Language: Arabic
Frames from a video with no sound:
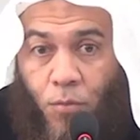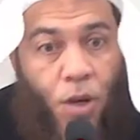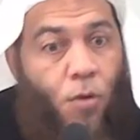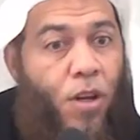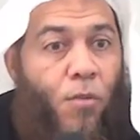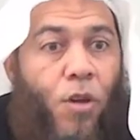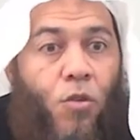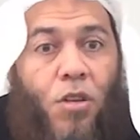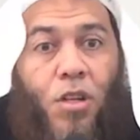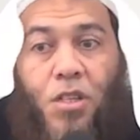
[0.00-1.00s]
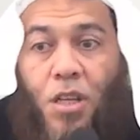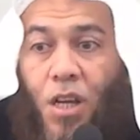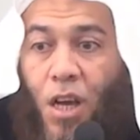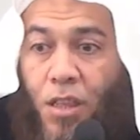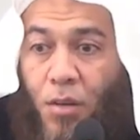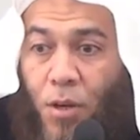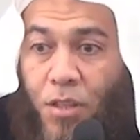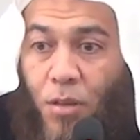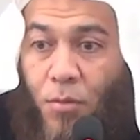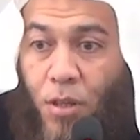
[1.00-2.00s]
فاخواننا ما نريد نصل لهذه
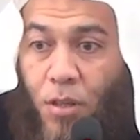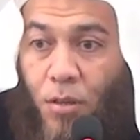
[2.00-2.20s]
المرتبه